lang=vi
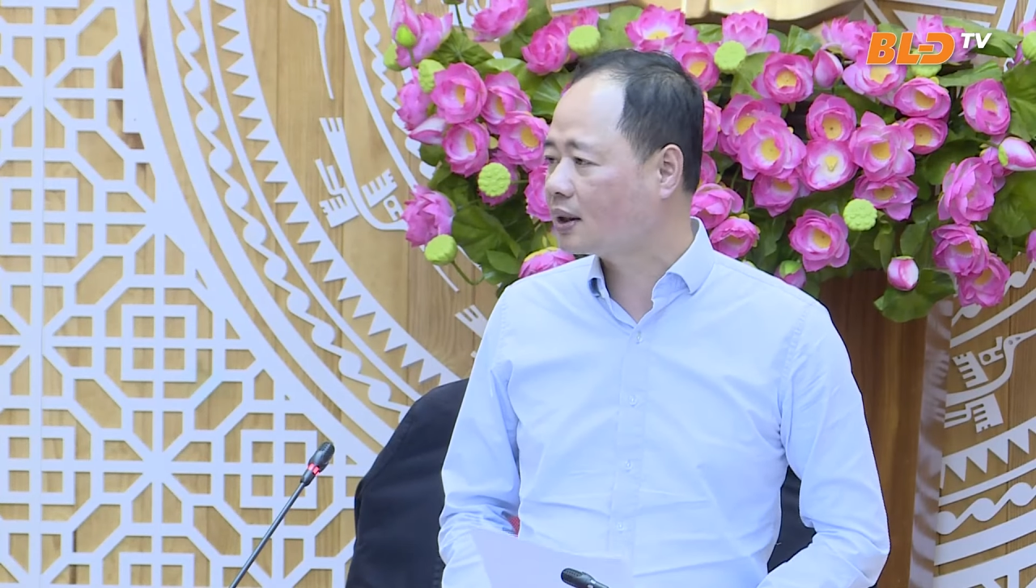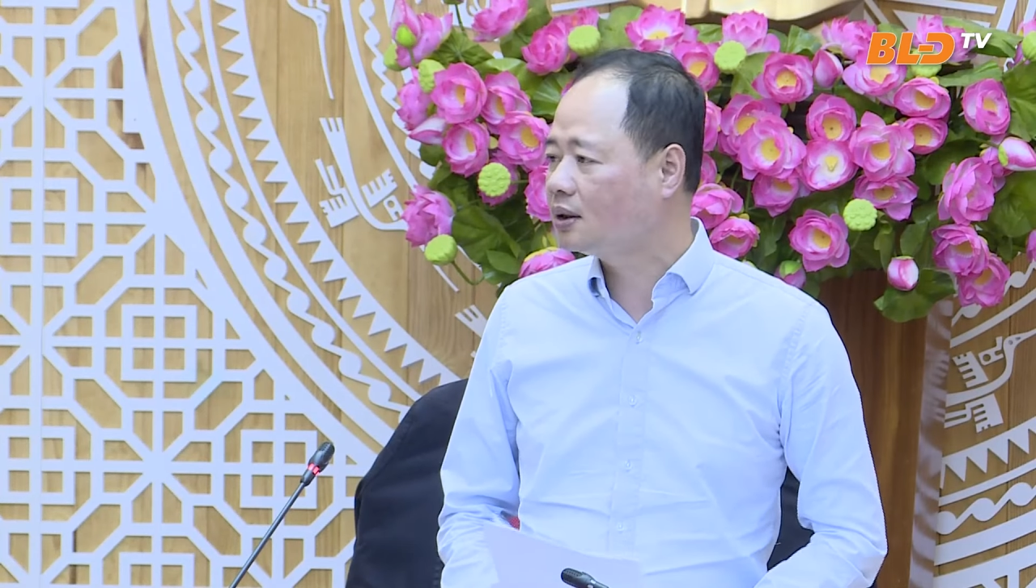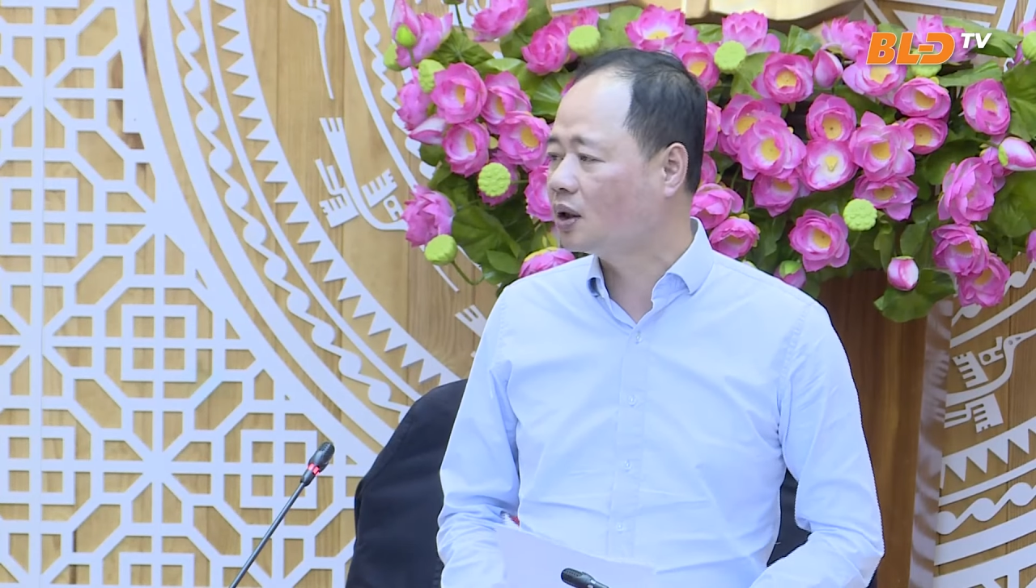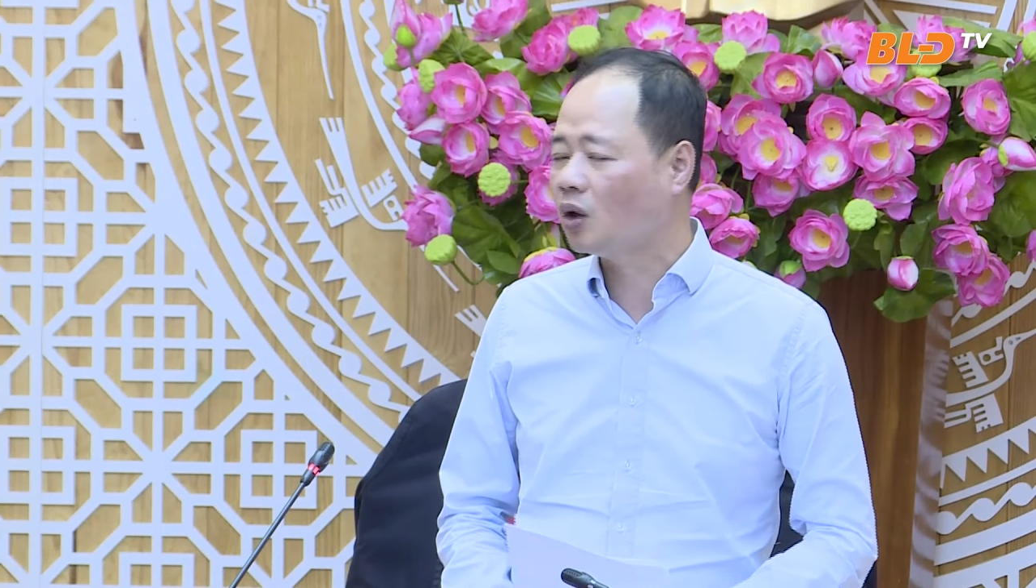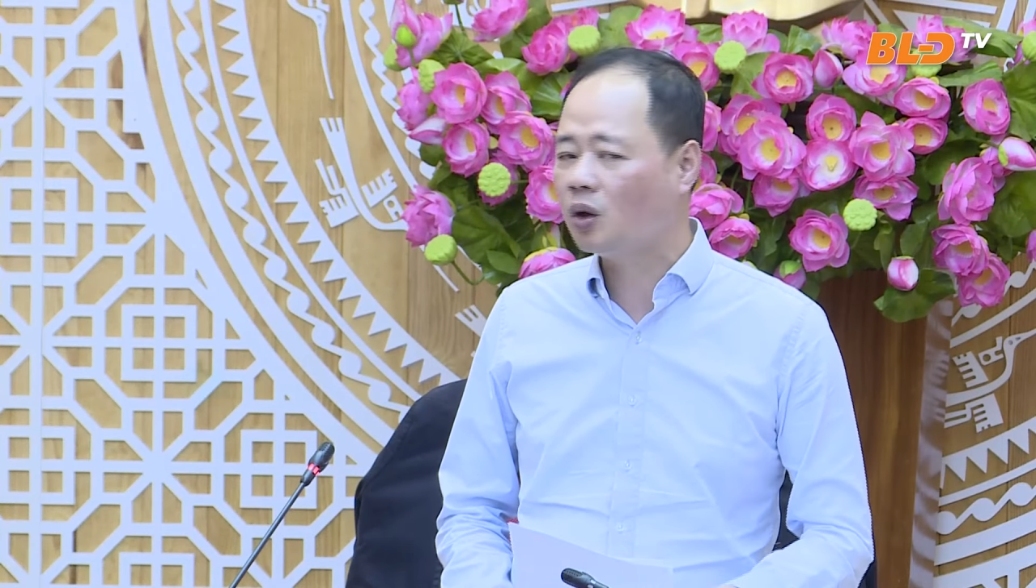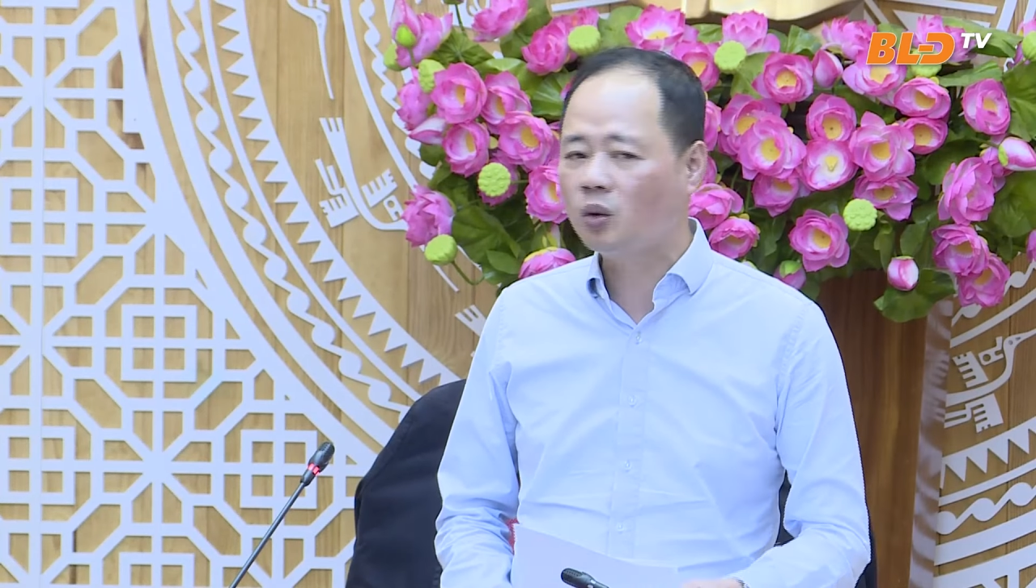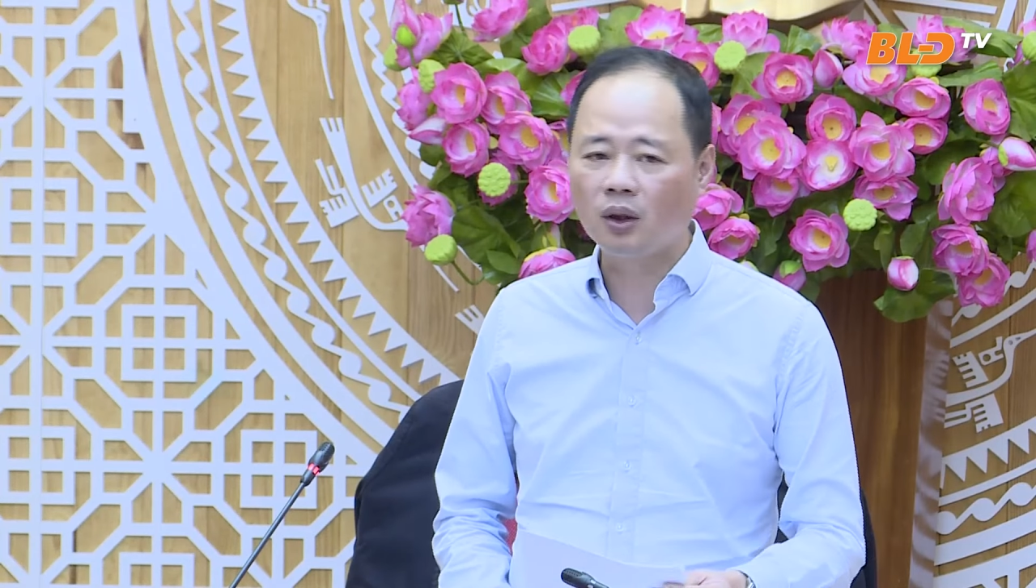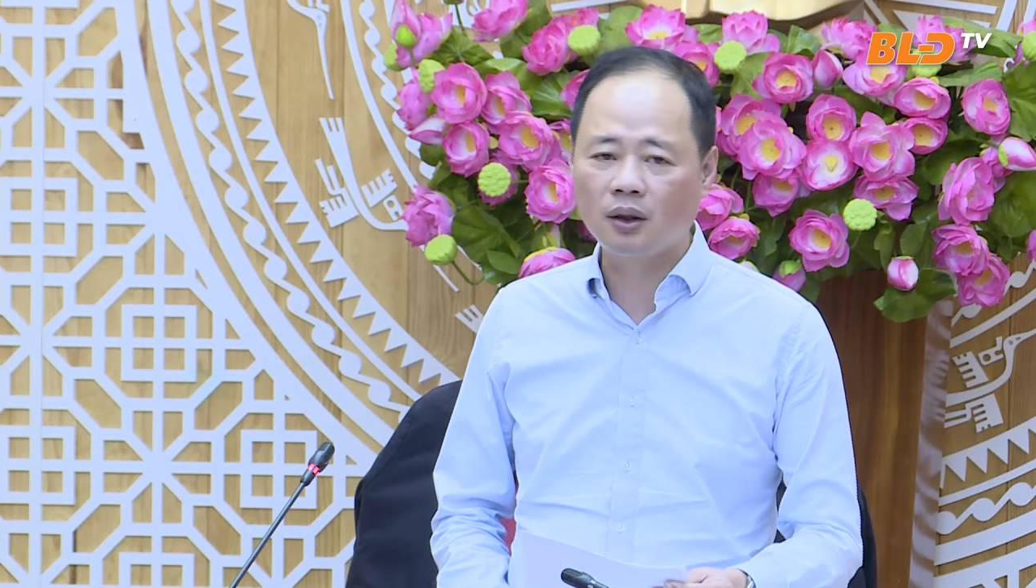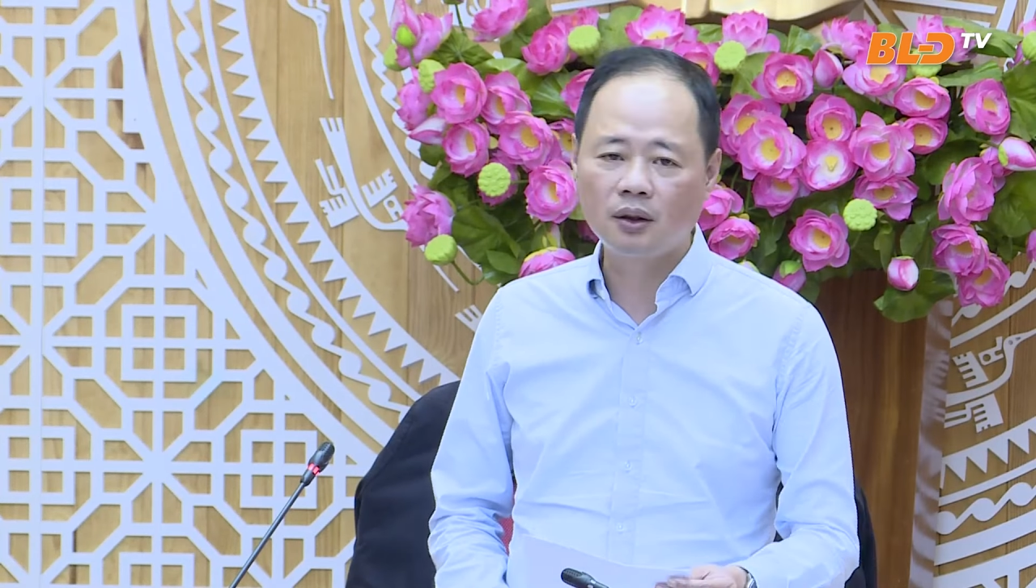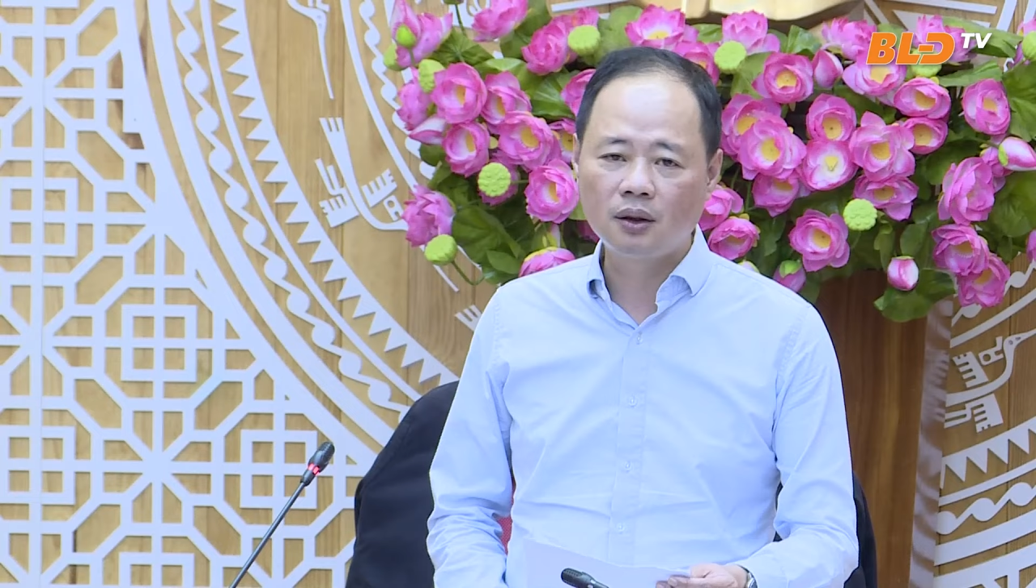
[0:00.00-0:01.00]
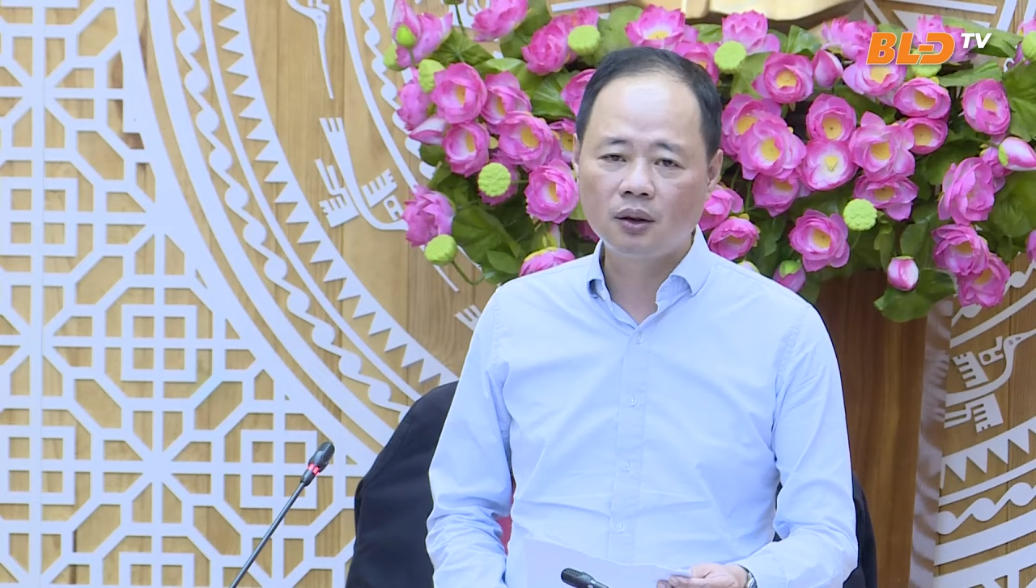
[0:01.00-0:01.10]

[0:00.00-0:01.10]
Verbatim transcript: các cửa ngõ của